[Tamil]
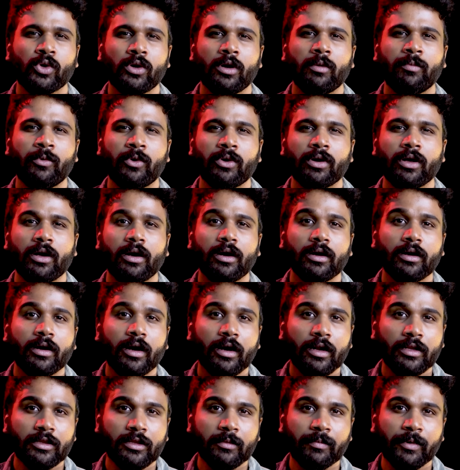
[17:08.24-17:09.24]
சொல்ல போனா
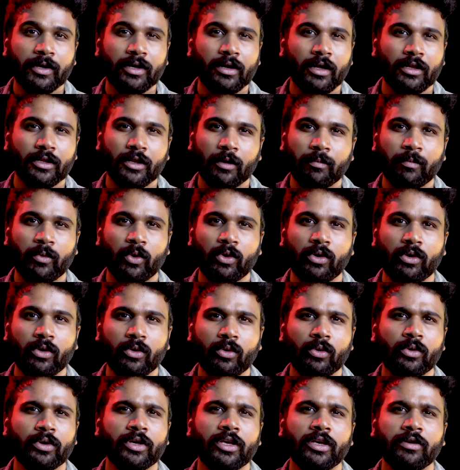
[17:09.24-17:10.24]
கடத்தப்பட்ட அந்த
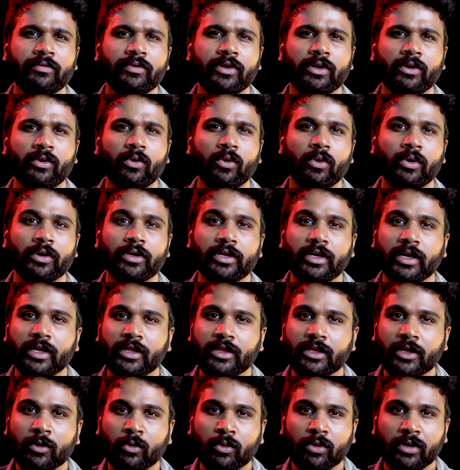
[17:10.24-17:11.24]
பொண்ணுக்கும் இவருக்கும்
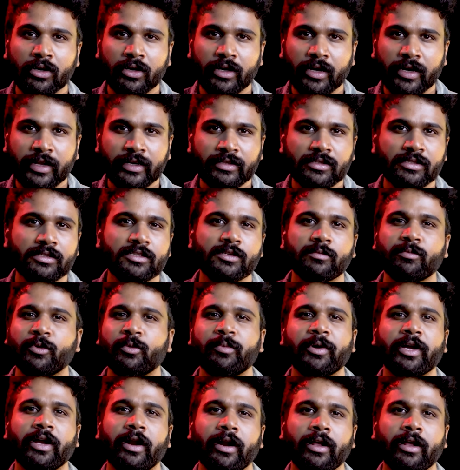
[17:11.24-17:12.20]
எந்த ஒரு ரிலேஷன்ஷிப்புமே